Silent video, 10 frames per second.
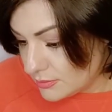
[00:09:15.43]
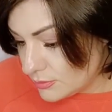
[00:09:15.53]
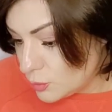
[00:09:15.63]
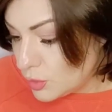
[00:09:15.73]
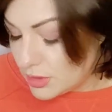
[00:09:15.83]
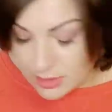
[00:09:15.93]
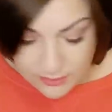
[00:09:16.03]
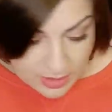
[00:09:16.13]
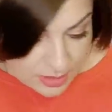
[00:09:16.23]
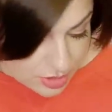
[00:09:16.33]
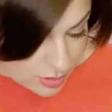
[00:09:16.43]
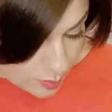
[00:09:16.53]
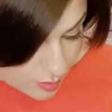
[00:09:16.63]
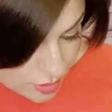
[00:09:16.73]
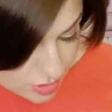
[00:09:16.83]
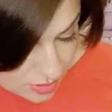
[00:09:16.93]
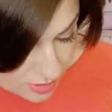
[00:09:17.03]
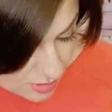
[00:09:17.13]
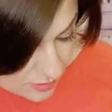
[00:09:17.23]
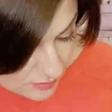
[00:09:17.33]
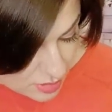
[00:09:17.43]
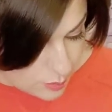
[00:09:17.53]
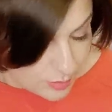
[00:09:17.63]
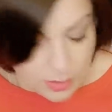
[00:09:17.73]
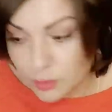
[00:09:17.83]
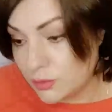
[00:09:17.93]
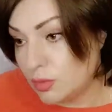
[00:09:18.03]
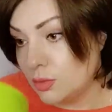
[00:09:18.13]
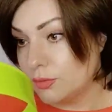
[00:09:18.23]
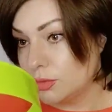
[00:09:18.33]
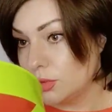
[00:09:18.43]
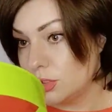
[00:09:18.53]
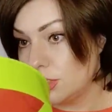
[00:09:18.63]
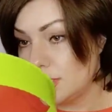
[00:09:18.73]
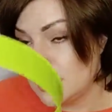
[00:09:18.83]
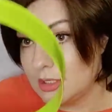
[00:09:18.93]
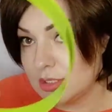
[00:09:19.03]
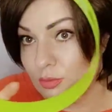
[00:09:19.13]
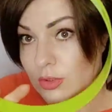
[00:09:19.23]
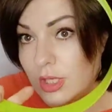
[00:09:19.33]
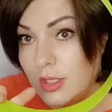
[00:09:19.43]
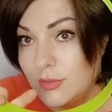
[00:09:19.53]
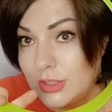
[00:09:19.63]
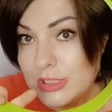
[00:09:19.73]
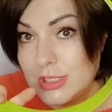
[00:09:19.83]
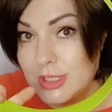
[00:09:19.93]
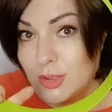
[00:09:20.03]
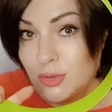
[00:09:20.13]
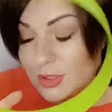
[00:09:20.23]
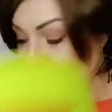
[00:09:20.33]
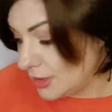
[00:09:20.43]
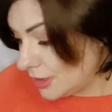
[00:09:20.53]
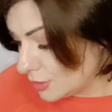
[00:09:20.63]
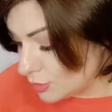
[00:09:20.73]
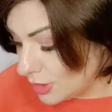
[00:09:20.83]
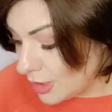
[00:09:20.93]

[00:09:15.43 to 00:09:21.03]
ну, это навряд ли жаропрочные такие вещи, поэтому в духовку точно нельзя. Не знаю, вот вырезать огромные такие круги